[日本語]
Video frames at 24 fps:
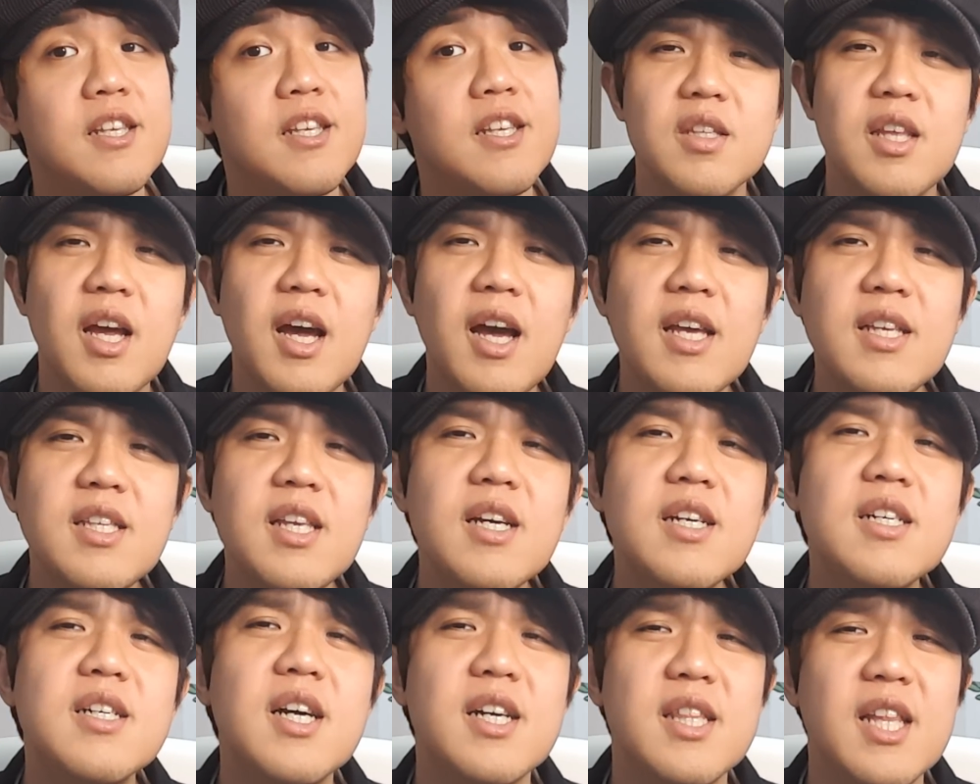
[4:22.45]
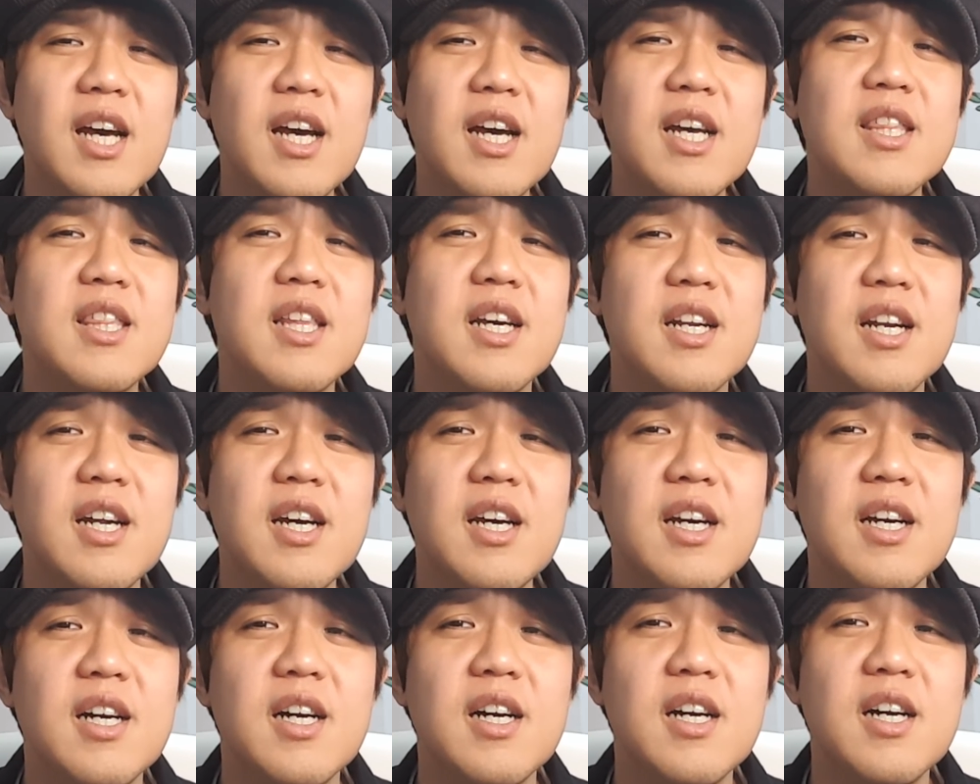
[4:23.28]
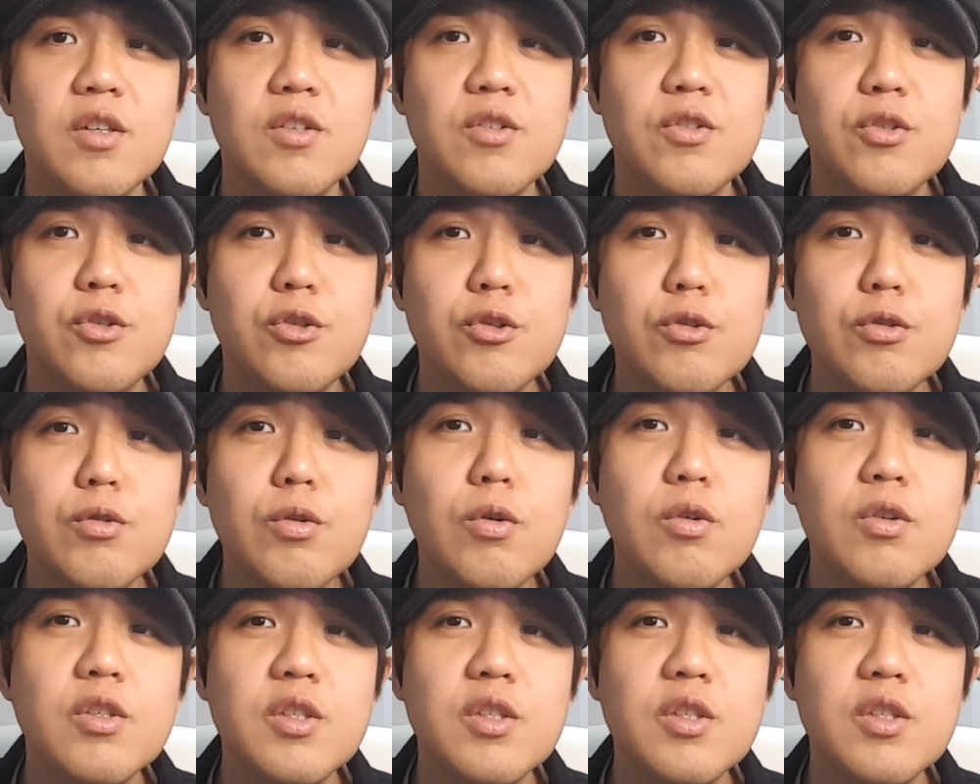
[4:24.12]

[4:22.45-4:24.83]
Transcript: 対策がなかったら中国